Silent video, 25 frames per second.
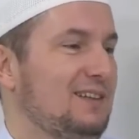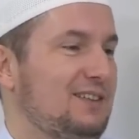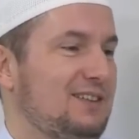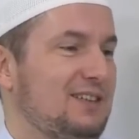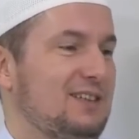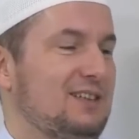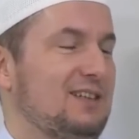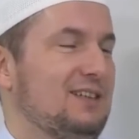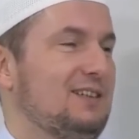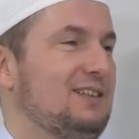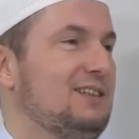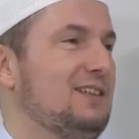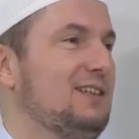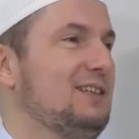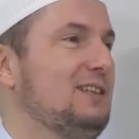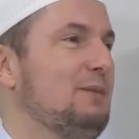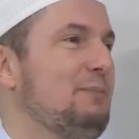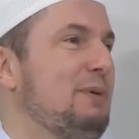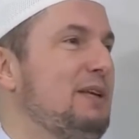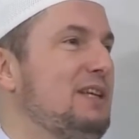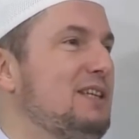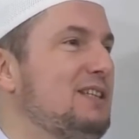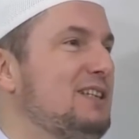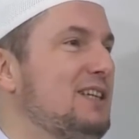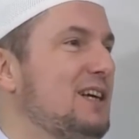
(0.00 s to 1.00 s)

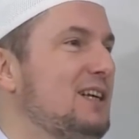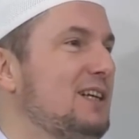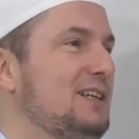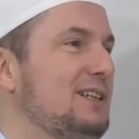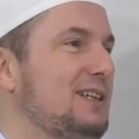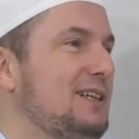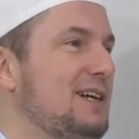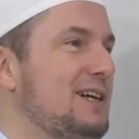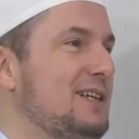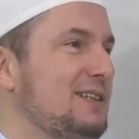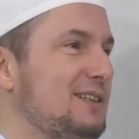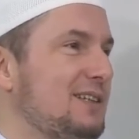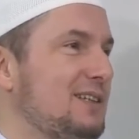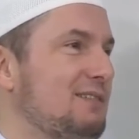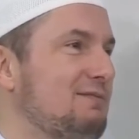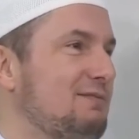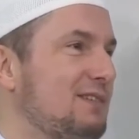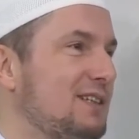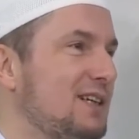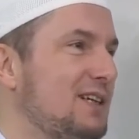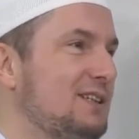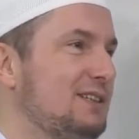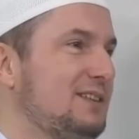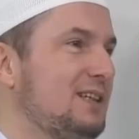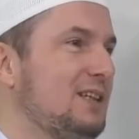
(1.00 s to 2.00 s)
Kağıtlarda, bilgisayarlarda kayıtlarım
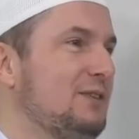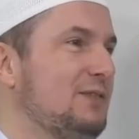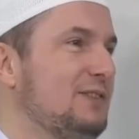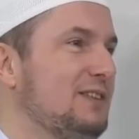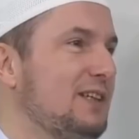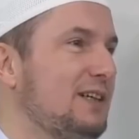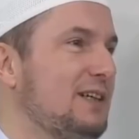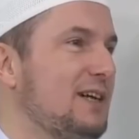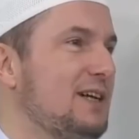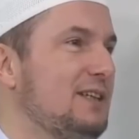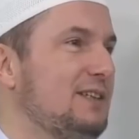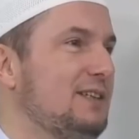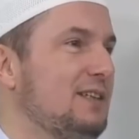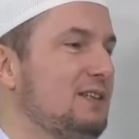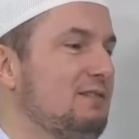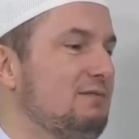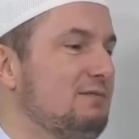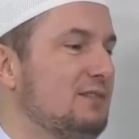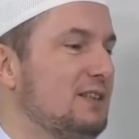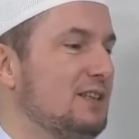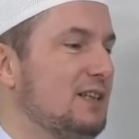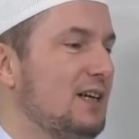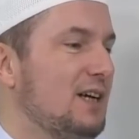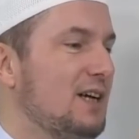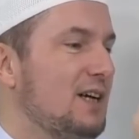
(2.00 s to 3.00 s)
var. Her tarafında
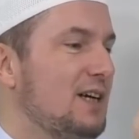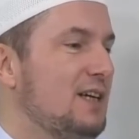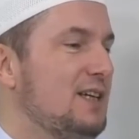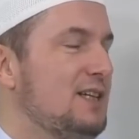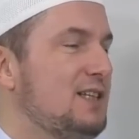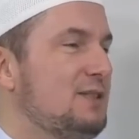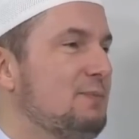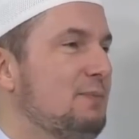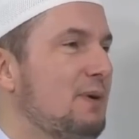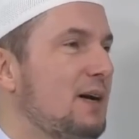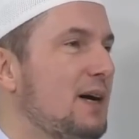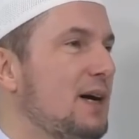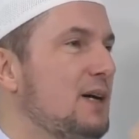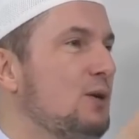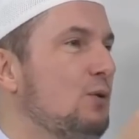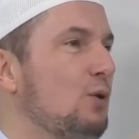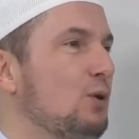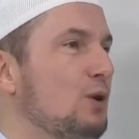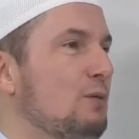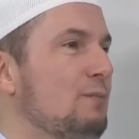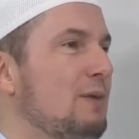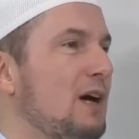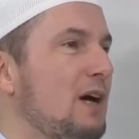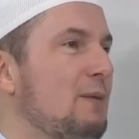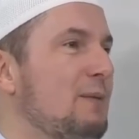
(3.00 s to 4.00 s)
kayıtlarım var.
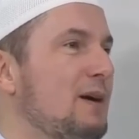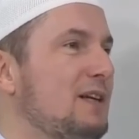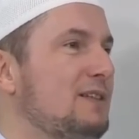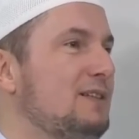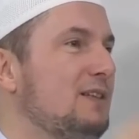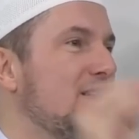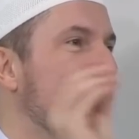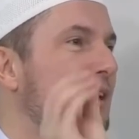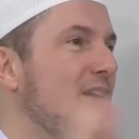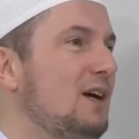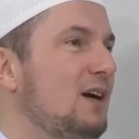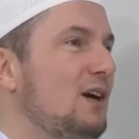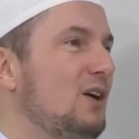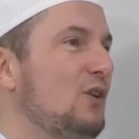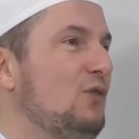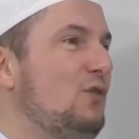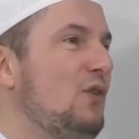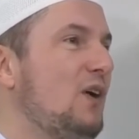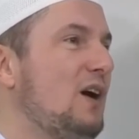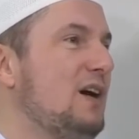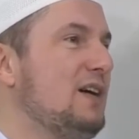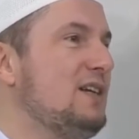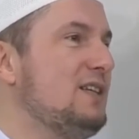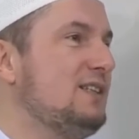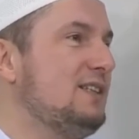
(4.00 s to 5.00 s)
İsmailoğlu Mehmet
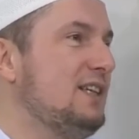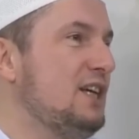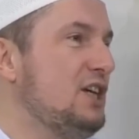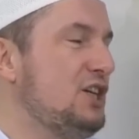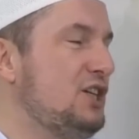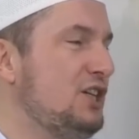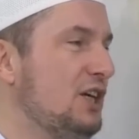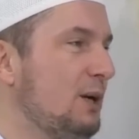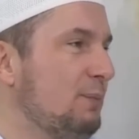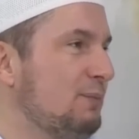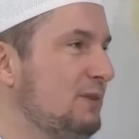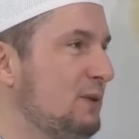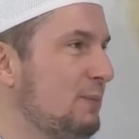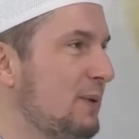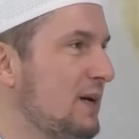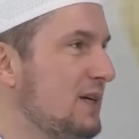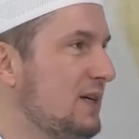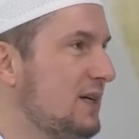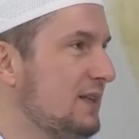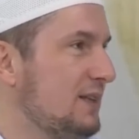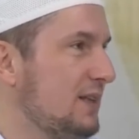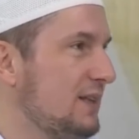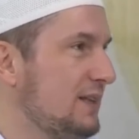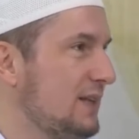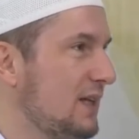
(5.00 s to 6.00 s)
faizle iş yaptı.
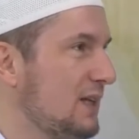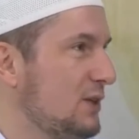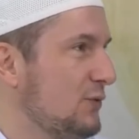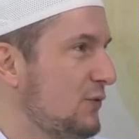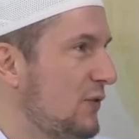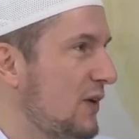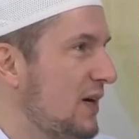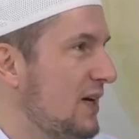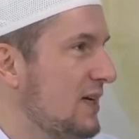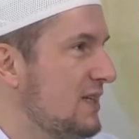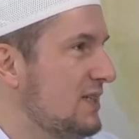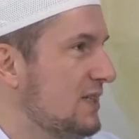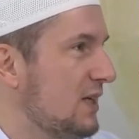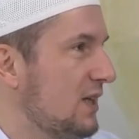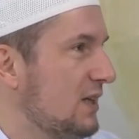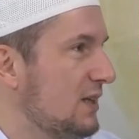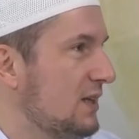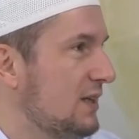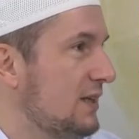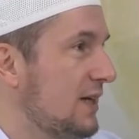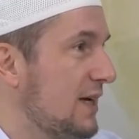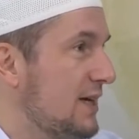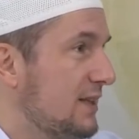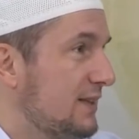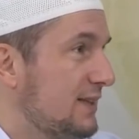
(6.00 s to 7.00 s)
Bankadan geldi faiz
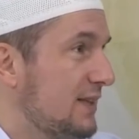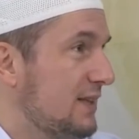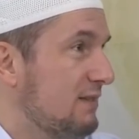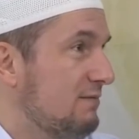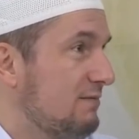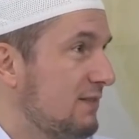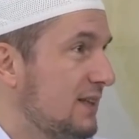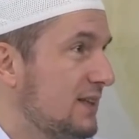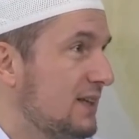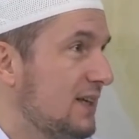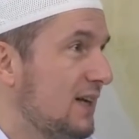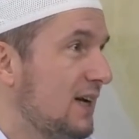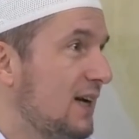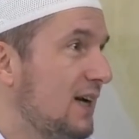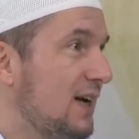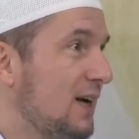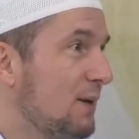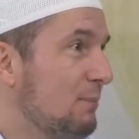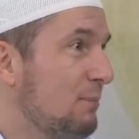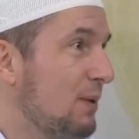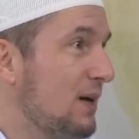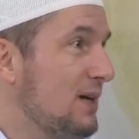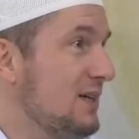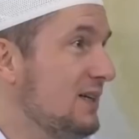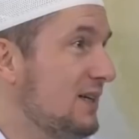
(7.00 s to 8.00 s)
aldı. Kayıtlarım var.
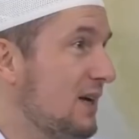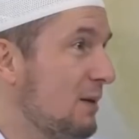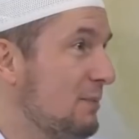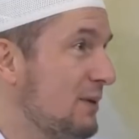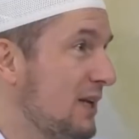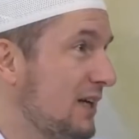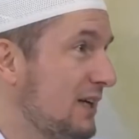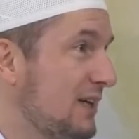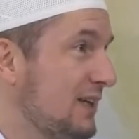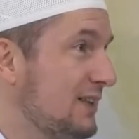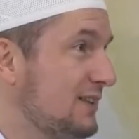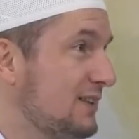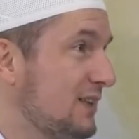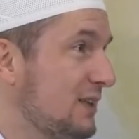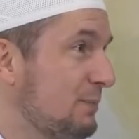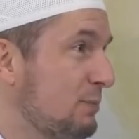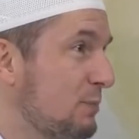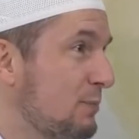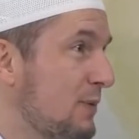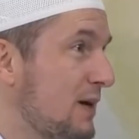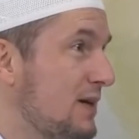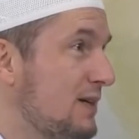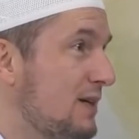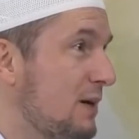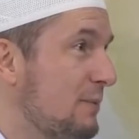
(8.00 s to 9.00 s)
Banka bile, kayıtırık
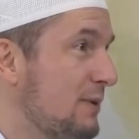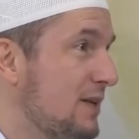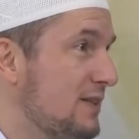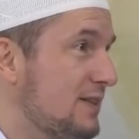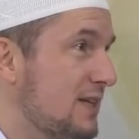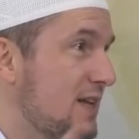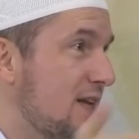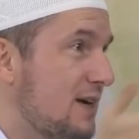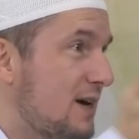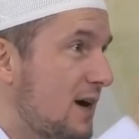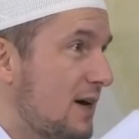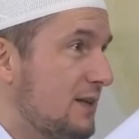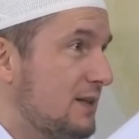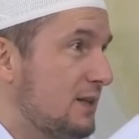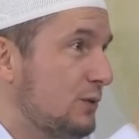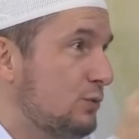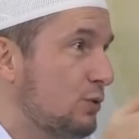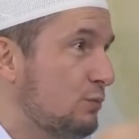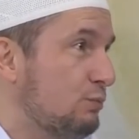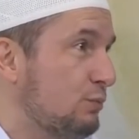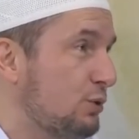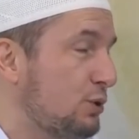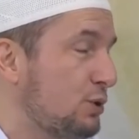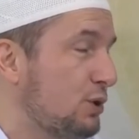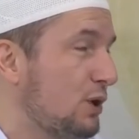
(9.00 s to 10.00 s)
bir banka bile senin kaydını
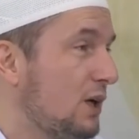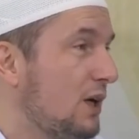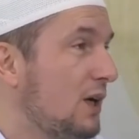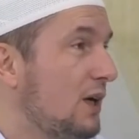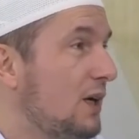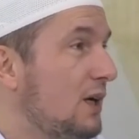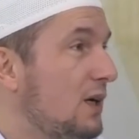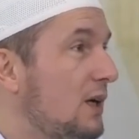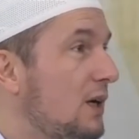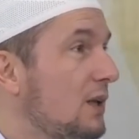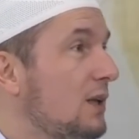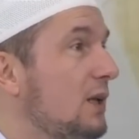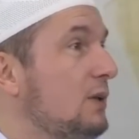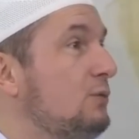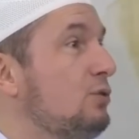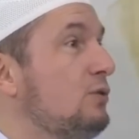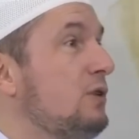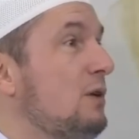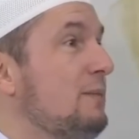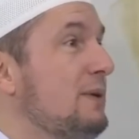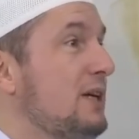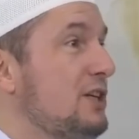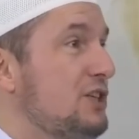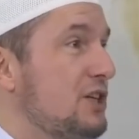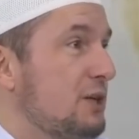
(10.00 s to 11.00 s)
tutmuş. Allah
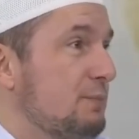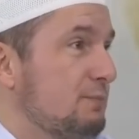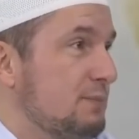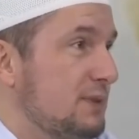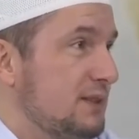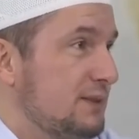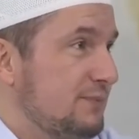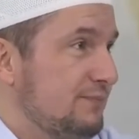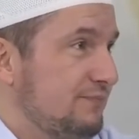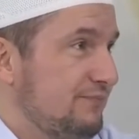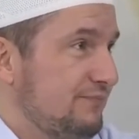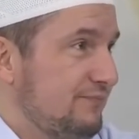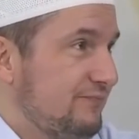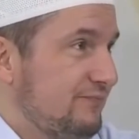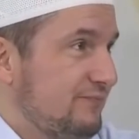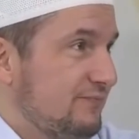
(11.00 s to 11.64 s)
tutamayacak mı?